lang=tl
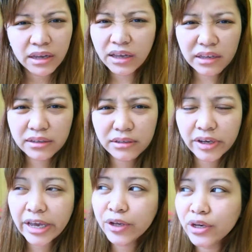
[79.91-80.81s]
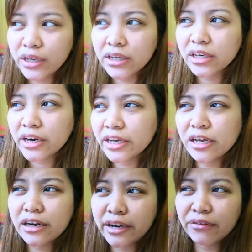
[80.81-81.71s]
Ha, kaya yun,
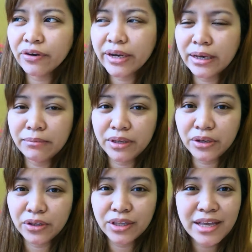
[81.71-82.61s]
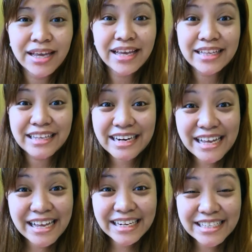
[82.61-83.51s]
i-clarify namin yun.
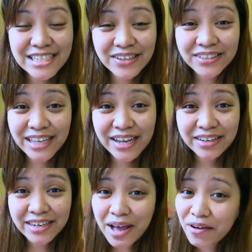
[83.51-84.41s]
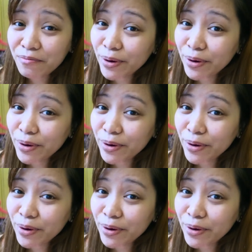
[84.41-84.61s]
Tara, let's go down and have